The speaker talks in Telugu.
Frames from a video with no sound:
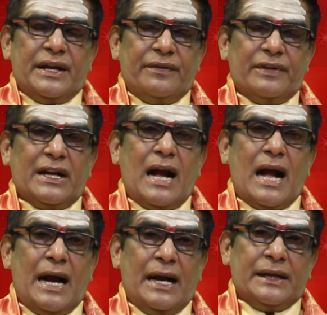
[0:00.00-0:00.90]
ఈ విధంగా
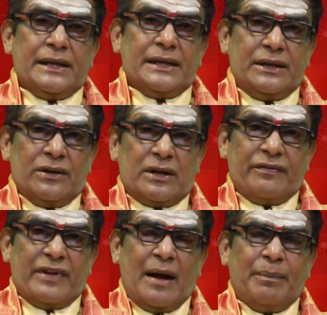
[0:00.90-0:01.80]
ఈ యొక్క
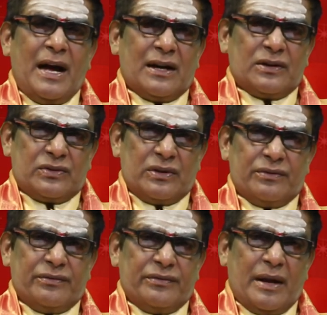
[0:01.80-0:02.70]
వ్యాపారస్తులు
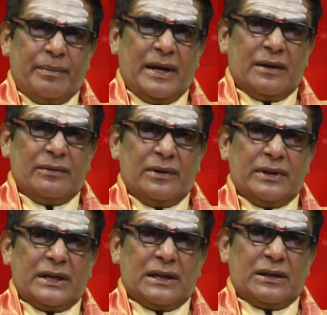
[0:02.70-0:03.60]
వ్యాపారంలో
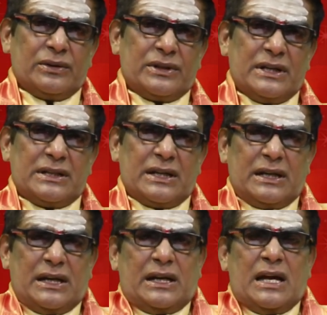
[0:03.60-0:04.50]
దగ్గరకు
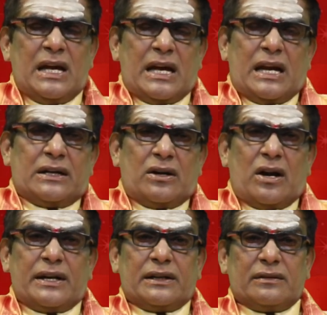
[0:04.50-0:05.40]
వచ్చేసరికి
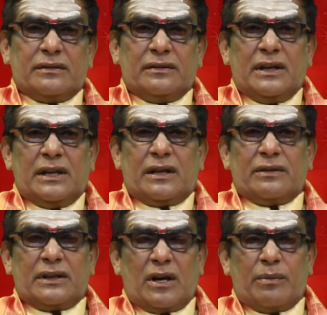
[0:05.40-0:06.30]
ఎలక్ట్రానిక్స్
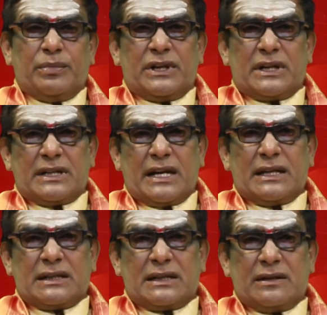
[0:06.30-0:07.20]
తర్వాత కంప్యూటర్
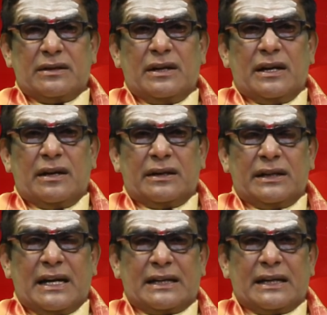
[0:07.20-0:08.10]
సైన్స్
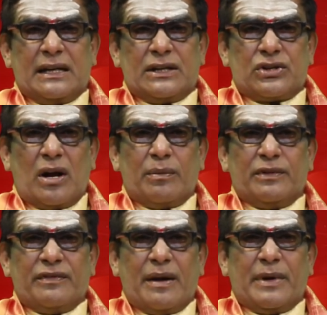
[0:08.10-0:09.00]
ఎలక్ట్రికల్
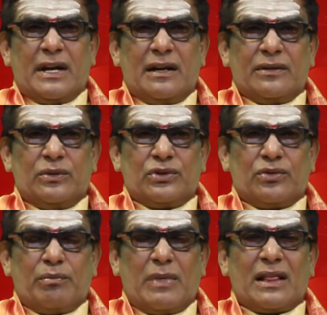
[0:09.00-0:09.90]
షాపులు వ్యాపారాలు
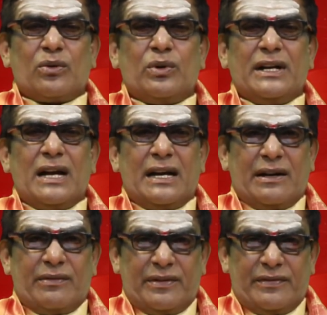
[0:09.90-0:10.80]
కొంచెం మందకొడిగా
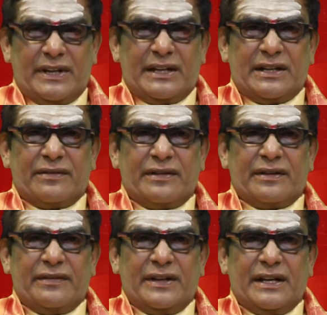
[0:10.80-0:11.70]
నడవడం
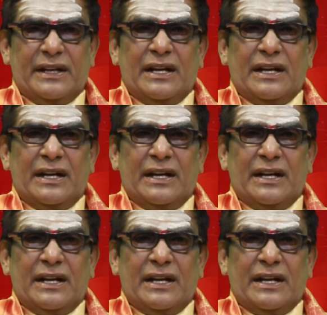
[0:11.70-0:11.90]
అనేటటువంటివి